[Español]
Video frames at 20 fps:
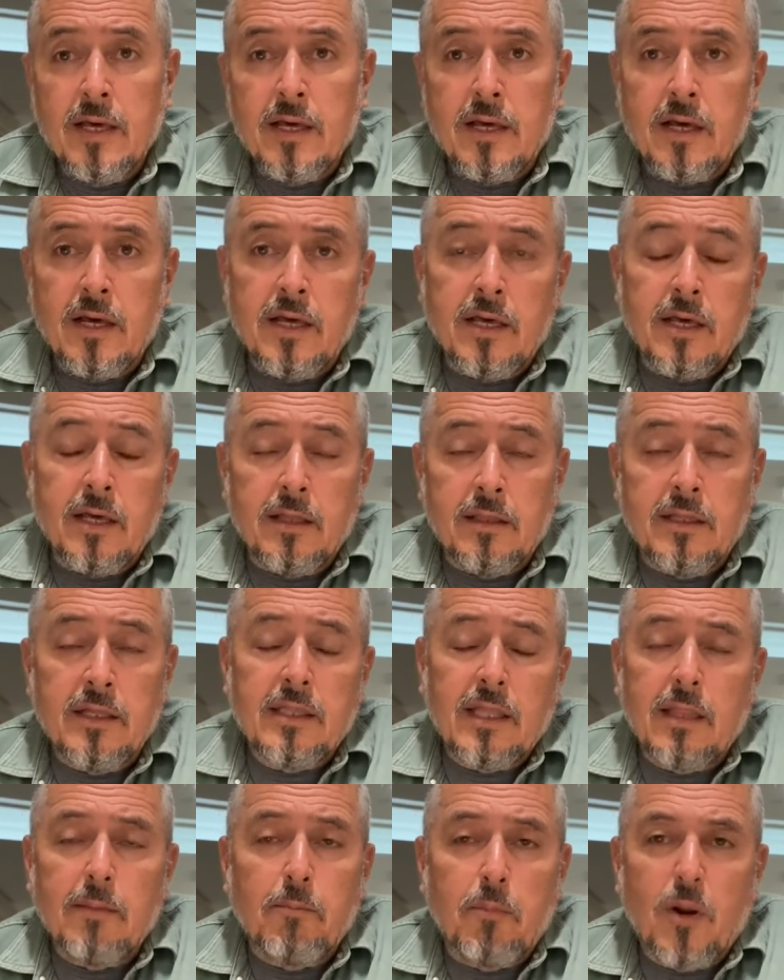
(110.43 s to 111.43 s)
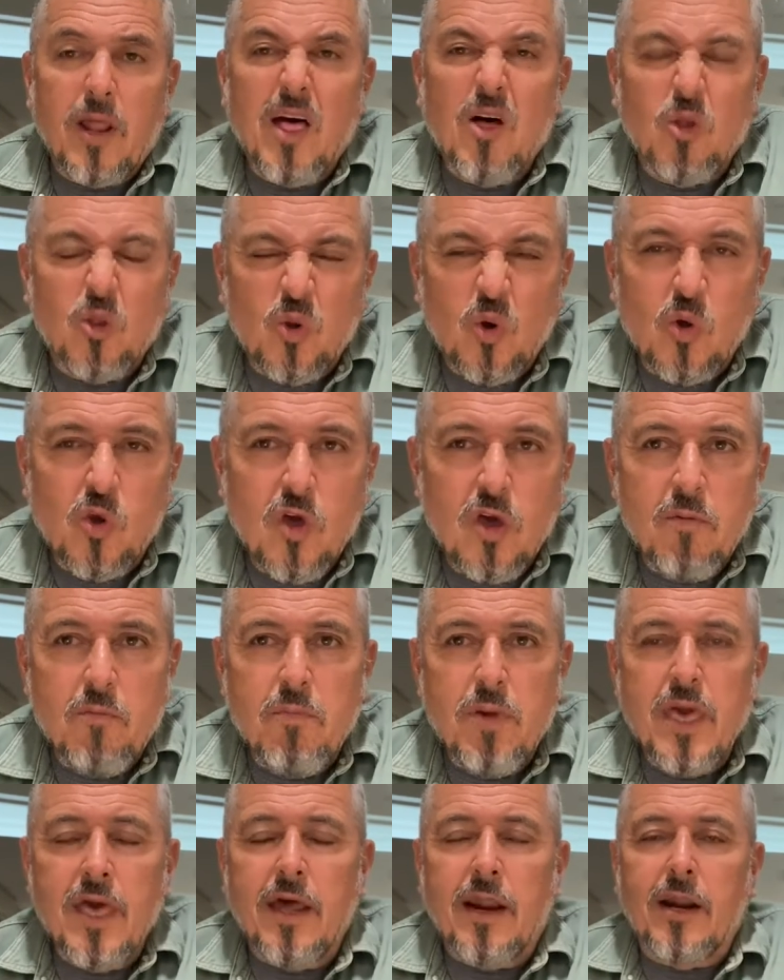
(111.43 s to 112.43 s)
eh, de esta temporada
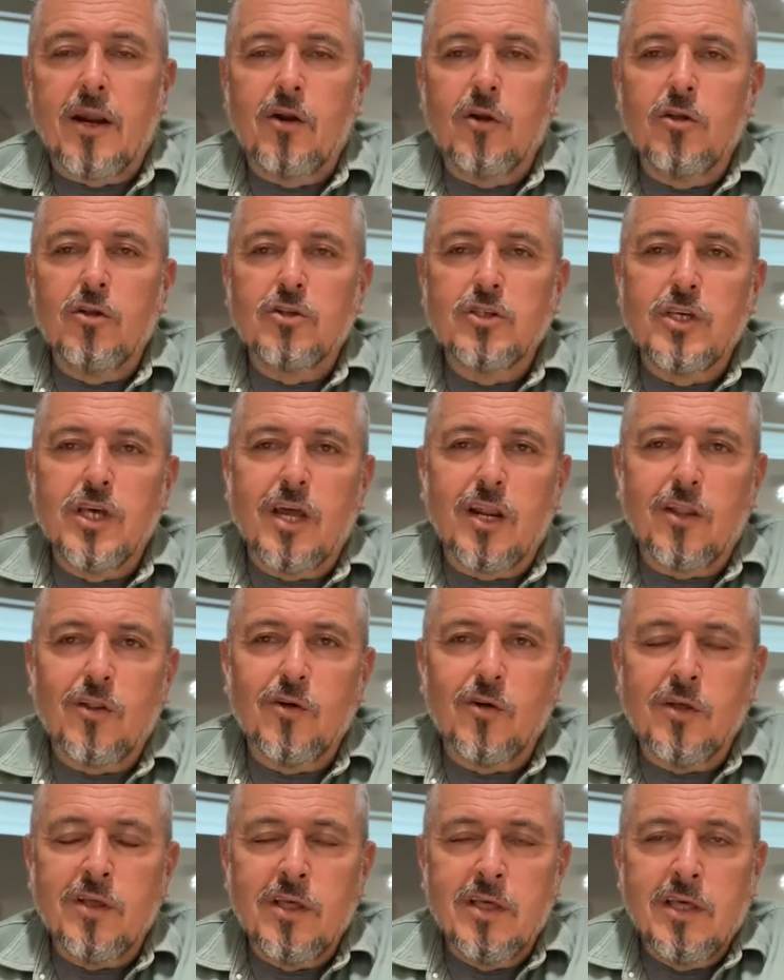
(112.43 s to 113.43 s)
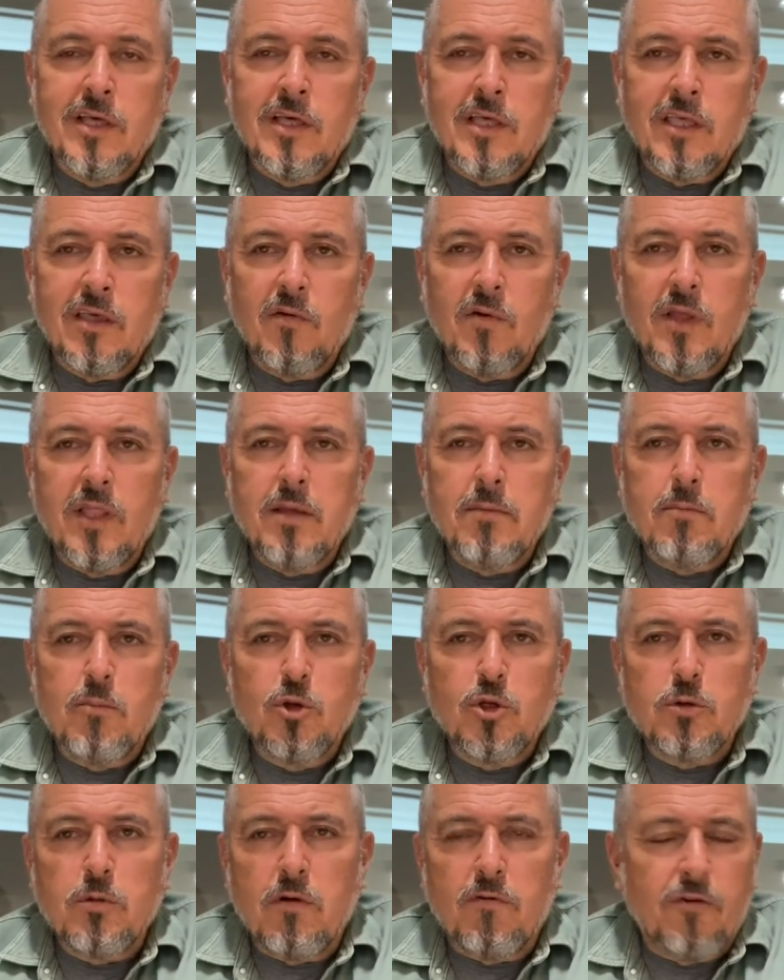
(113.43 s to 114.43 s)
otoño-invierno, ¿no es cierto? que viene
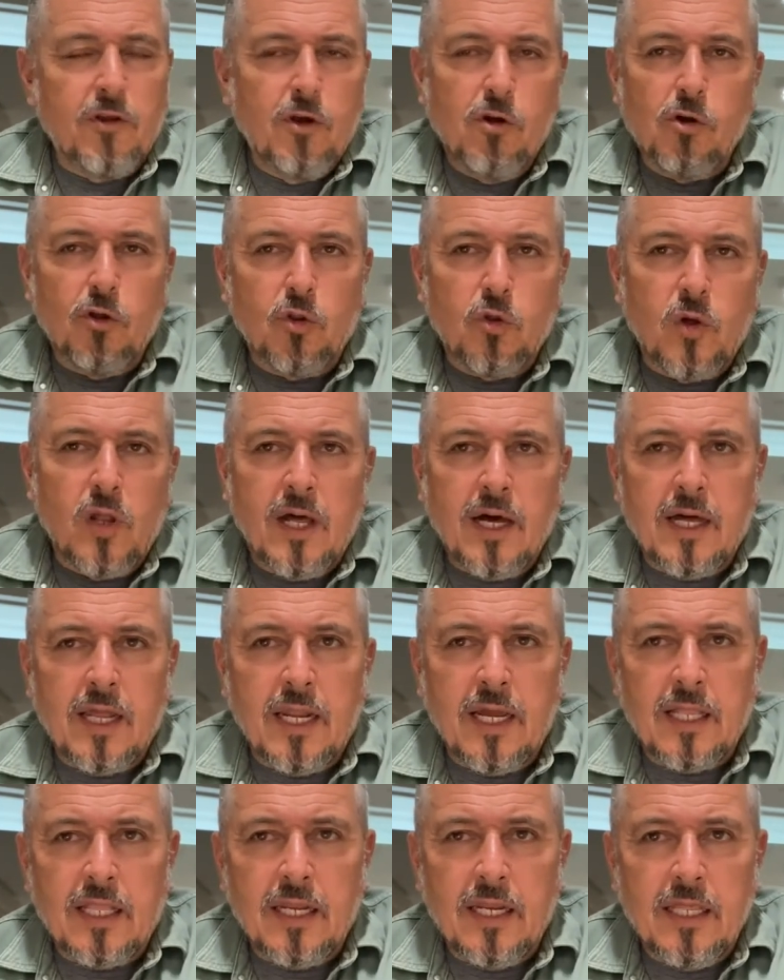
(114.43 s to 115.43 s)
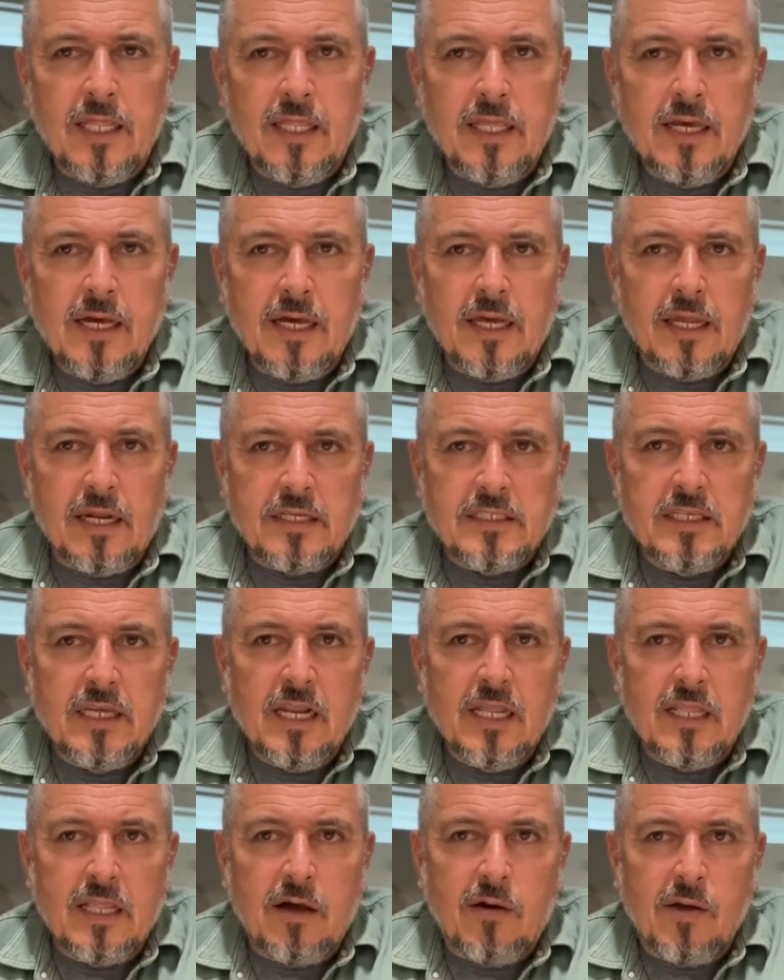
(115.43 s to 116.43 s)
mucho más frío con todas las características que recién le
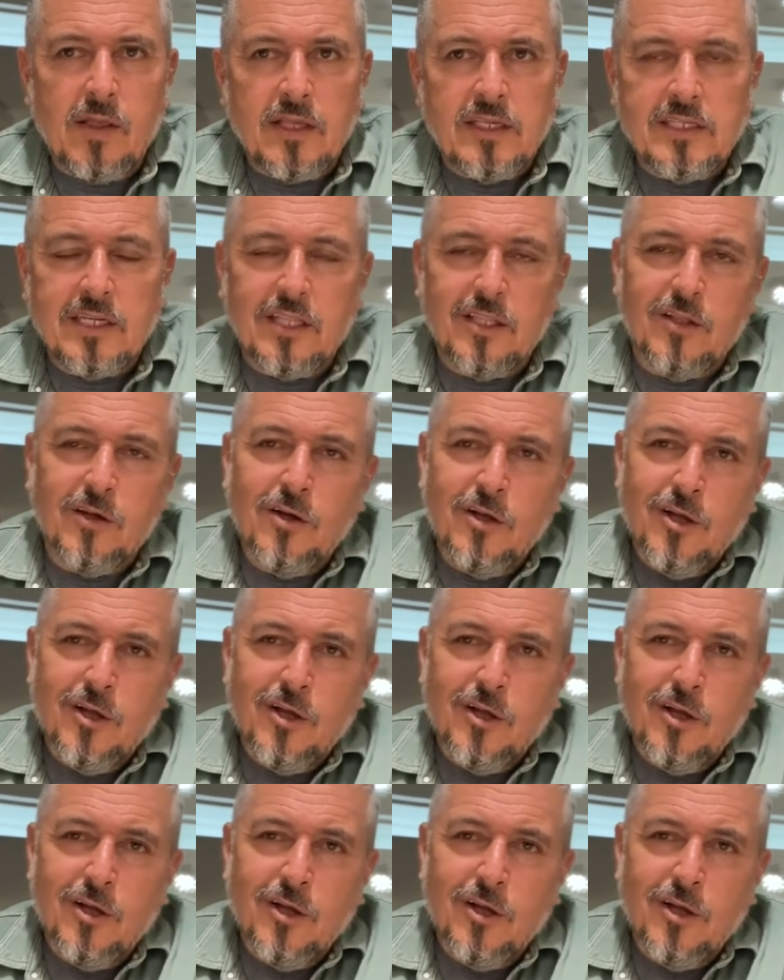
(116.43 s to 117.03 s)
estaba diciendo.